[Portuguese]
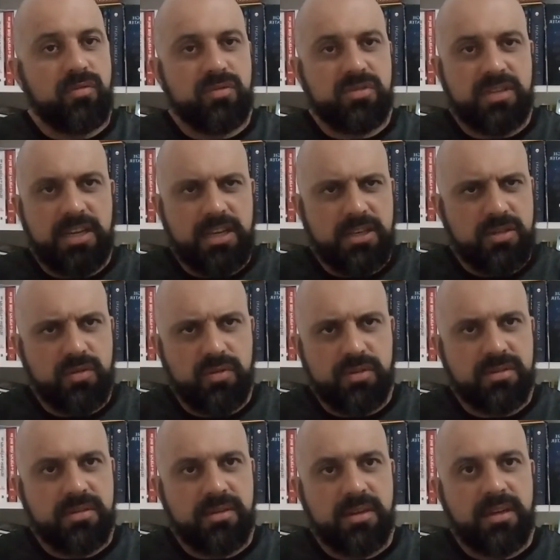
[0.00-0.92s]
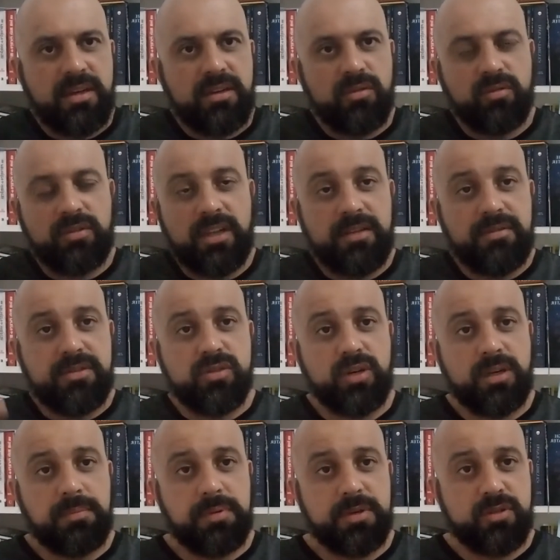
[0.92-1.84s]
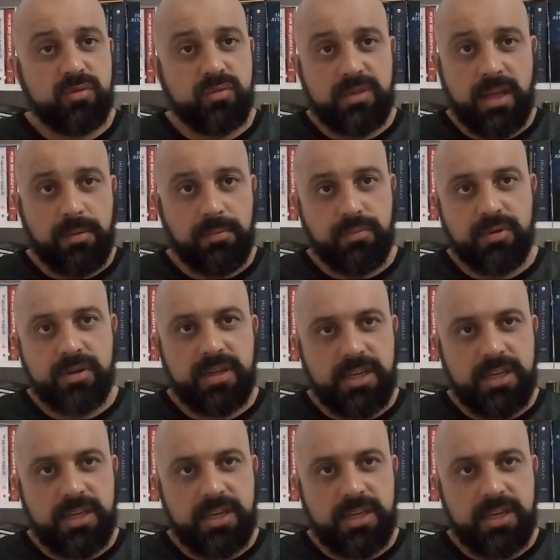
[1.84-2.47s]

uns riscos no televisor depois de um tempo.